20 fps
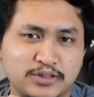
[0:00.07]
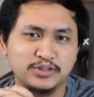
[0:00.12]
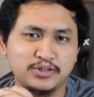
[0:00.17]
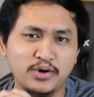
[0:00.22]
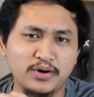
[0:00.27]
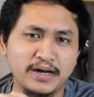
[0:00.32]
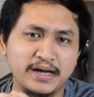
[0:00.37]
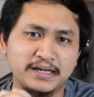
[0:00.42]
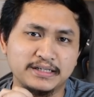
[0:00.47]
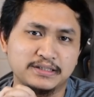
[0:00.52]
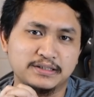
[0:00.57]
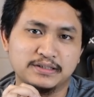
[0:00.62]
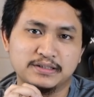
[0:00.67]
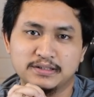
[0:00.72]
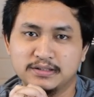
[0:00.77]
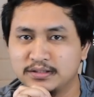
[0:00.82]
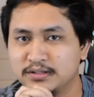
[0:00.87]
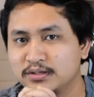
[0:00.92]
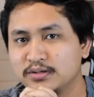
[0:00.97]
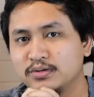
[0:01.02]
So
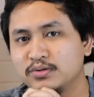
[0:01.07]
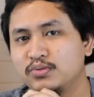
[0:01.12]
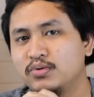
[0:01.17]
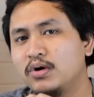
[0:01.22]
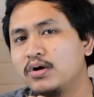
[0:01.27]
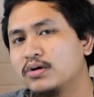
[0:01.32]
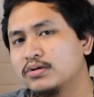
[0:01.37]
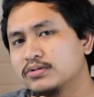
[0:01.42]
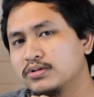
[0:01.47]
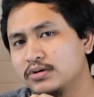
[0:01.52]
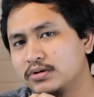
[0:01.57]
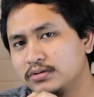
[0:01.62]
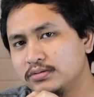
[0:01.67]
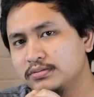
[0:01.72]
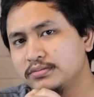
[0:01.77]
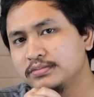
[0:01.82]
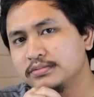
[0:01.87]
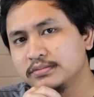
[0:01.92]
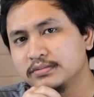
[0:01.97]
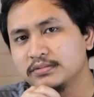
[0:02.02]
guys, gue
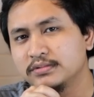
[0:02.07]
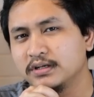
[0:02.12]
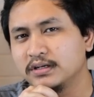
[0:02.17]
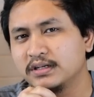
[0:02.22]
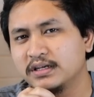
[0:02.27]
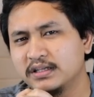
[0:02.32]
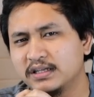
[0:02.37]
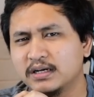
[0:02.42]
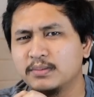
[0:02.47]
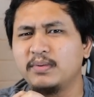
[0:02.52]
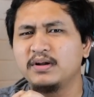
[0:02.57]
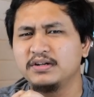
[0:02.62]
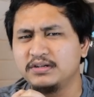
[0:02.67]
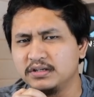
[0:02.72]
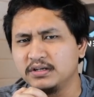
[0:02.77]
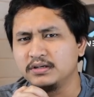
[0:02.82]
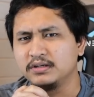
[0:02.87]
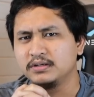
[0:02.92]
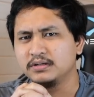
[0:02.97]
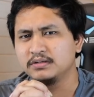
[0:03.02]
Okto dan kita kembali
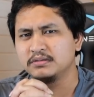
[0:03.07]
di